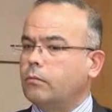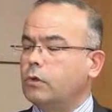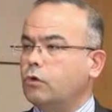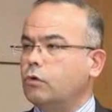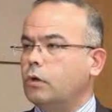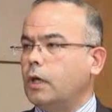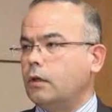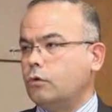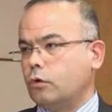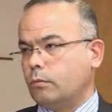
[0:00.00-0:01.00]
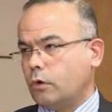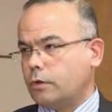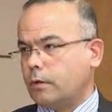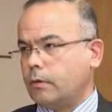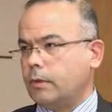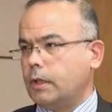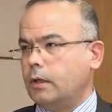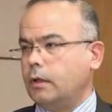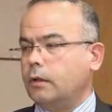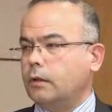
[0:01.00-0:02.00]
bir günlük en düşük borçlanma
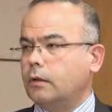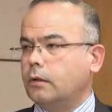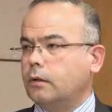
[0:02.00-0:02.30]
bedeli e,